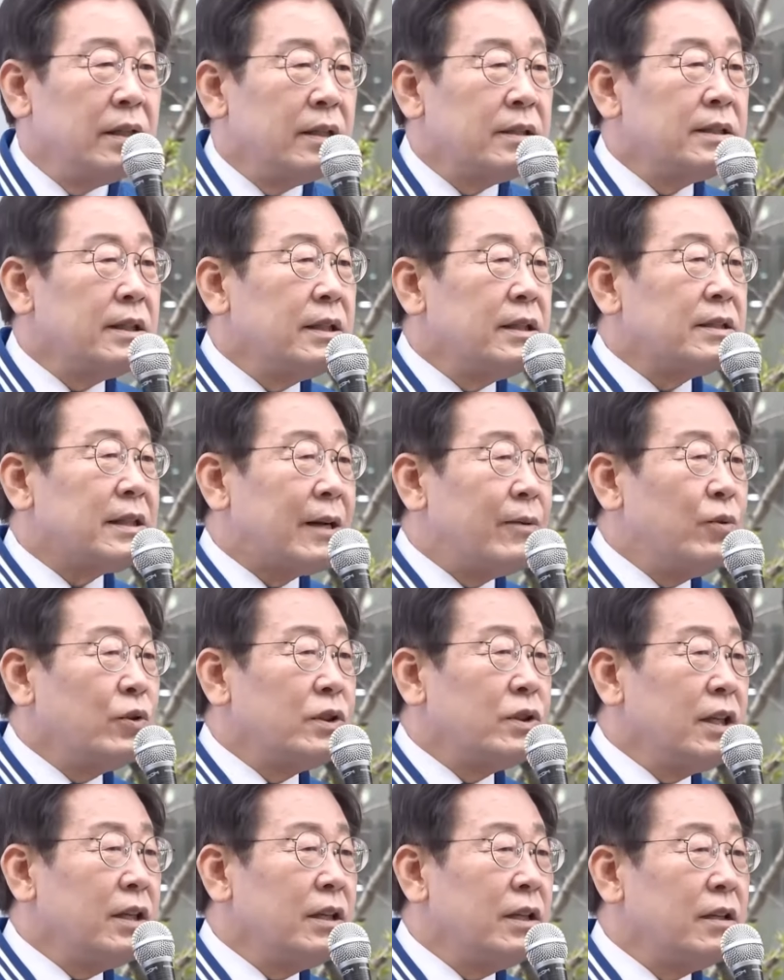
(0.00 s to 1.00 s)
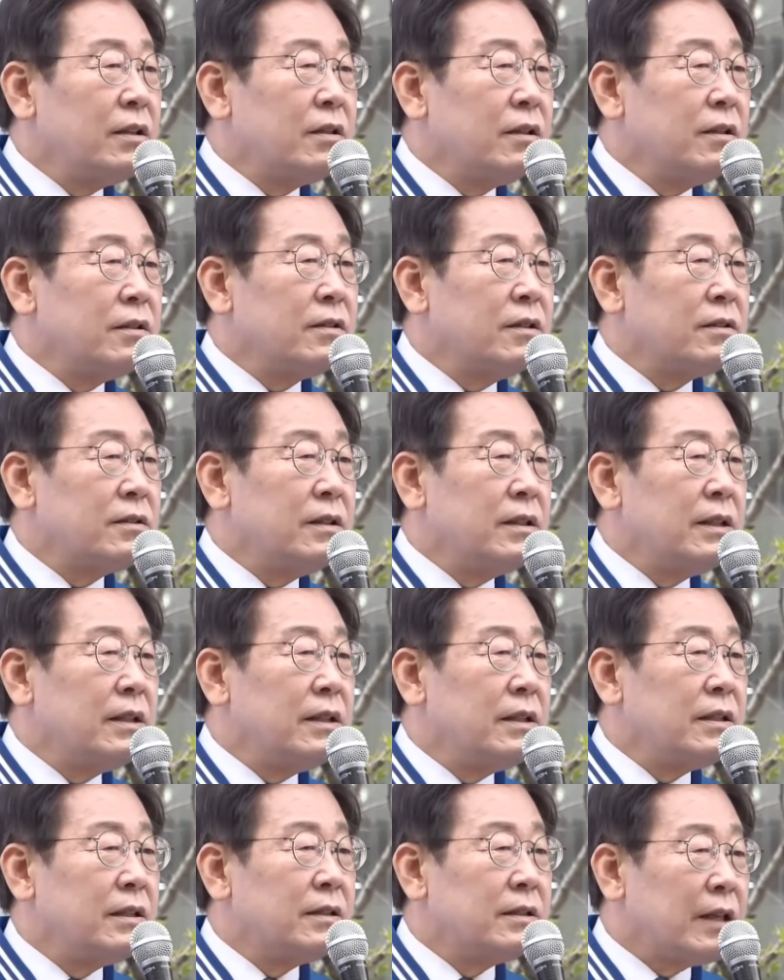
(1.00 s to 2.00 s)
이제 잘못된 길을
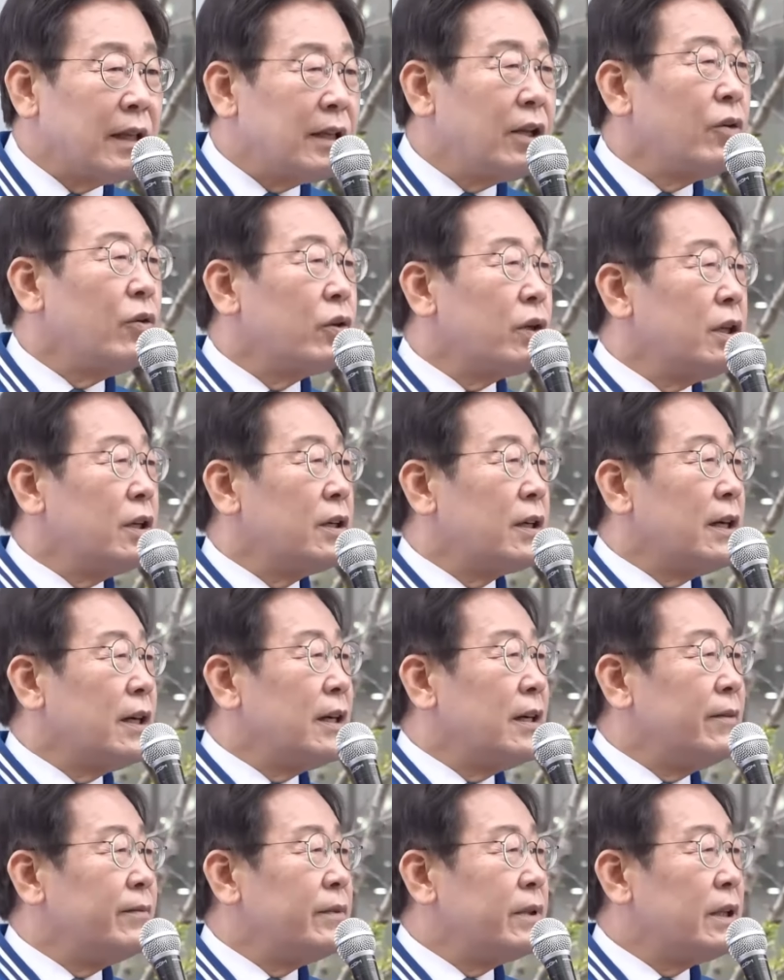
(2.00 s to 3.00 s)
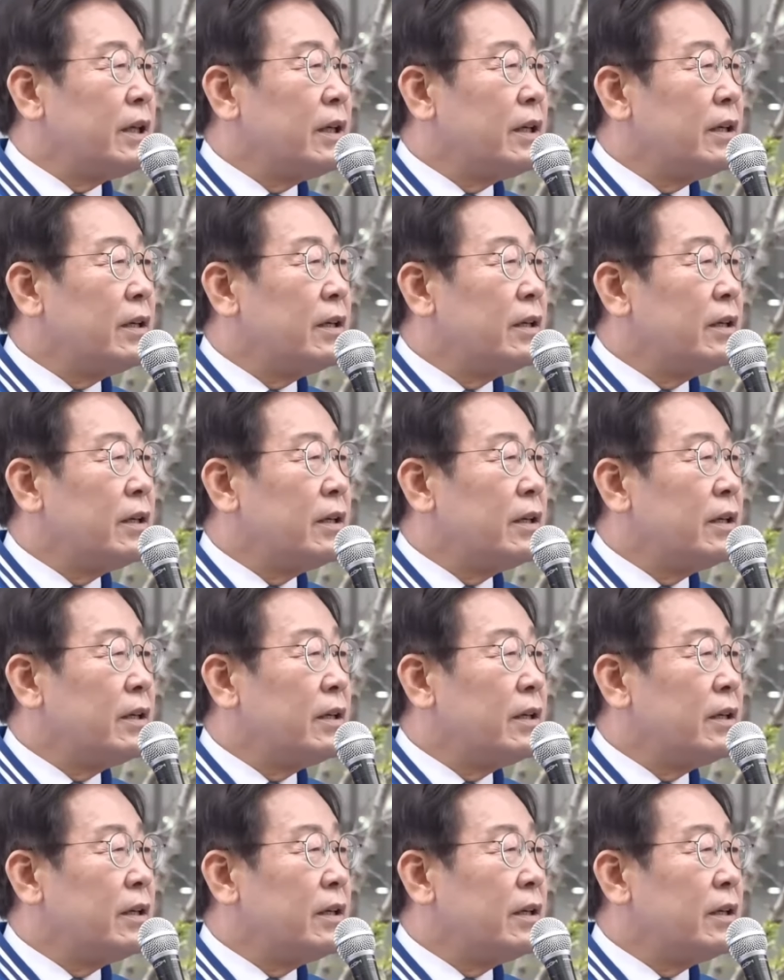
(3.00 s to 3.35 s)
들어섰으니 제대로 길을 가야 합니다.